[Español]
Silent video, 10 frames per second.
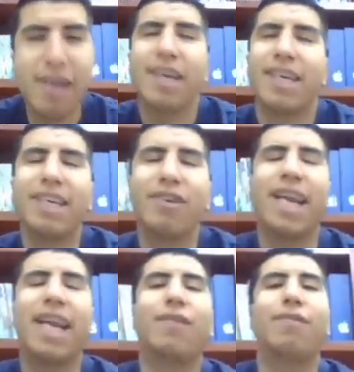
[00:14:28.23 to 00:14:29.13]
sino
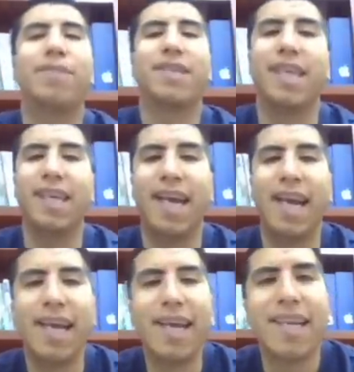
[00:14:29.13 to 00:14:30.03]
ya la culpa
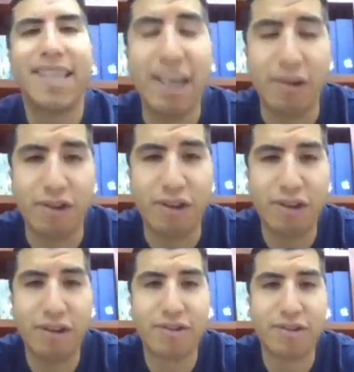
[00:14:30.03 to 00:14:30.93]
sería de
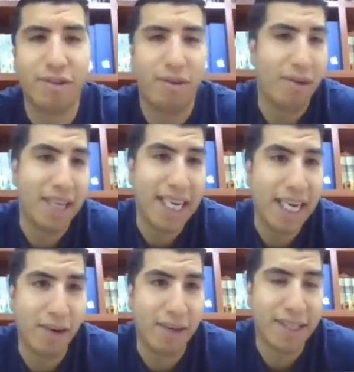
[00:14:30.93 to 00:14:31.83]
nosotros o de
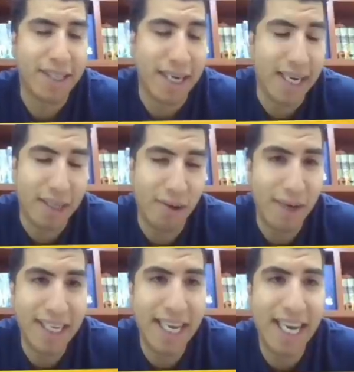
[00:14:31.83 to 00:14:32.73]
quienes le
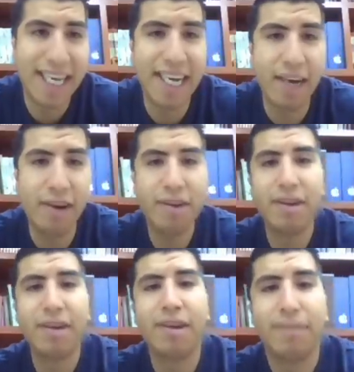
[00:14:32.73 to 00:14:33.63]
toquen elegirlo,
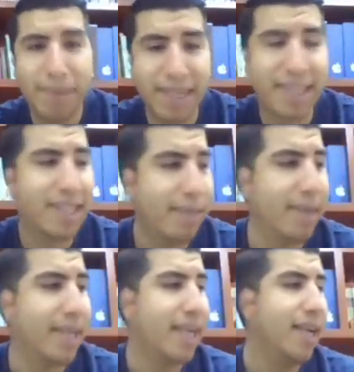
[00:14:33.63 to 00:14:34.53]

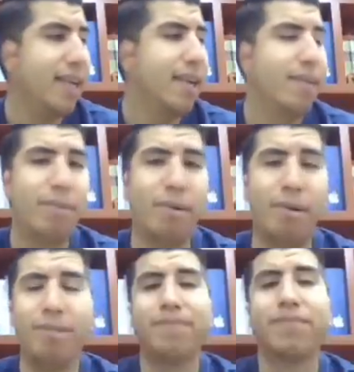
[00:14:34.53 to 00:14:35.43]
precisamente
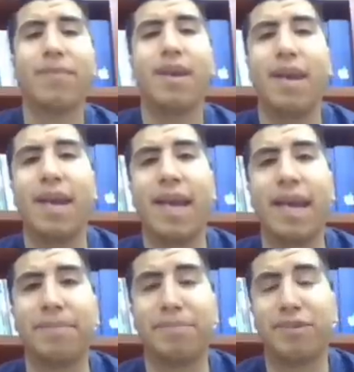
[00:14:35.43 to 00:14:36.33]
por
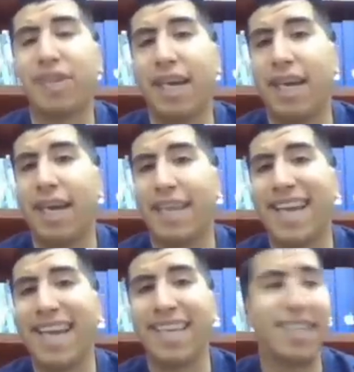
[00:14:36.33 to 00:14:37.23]
eh, pues,
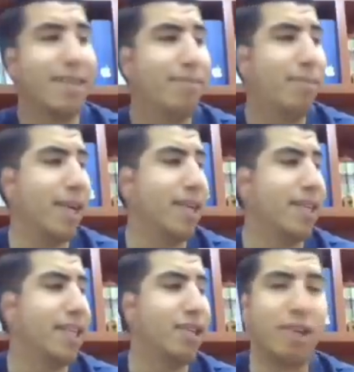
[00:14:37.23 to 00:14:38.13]
hacer este tipo de,
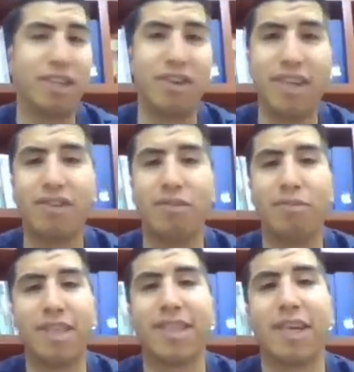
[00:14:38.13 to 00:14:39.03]
situaciones
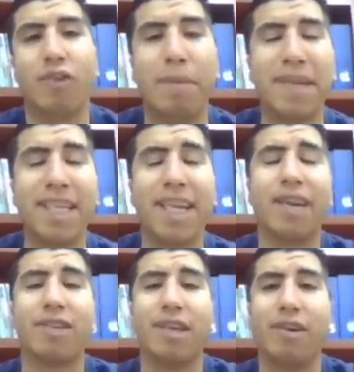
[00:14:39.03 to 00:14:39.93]
como es no aprender de
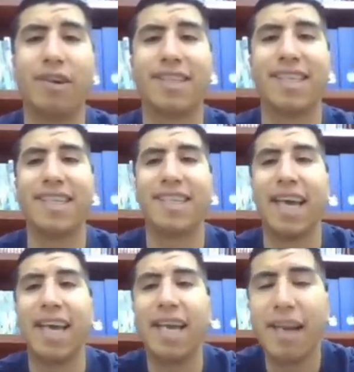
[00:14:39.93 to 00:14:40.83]
los errores y
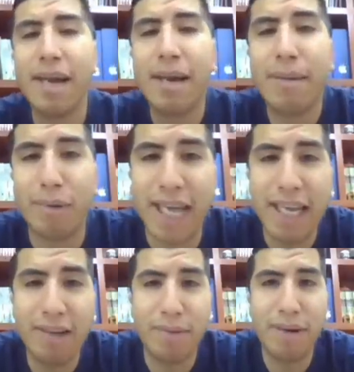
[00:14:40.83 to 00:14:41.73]
seguir
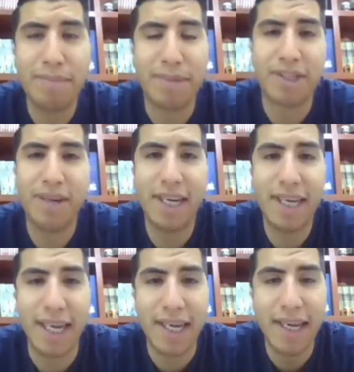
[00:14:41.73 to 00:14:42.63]
votando por una persona
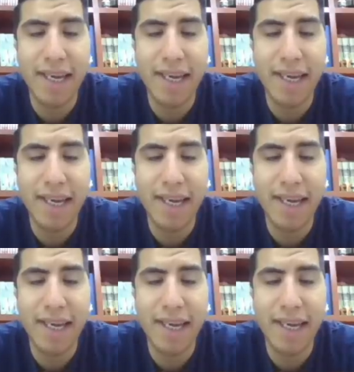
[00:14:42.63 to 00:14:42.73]
que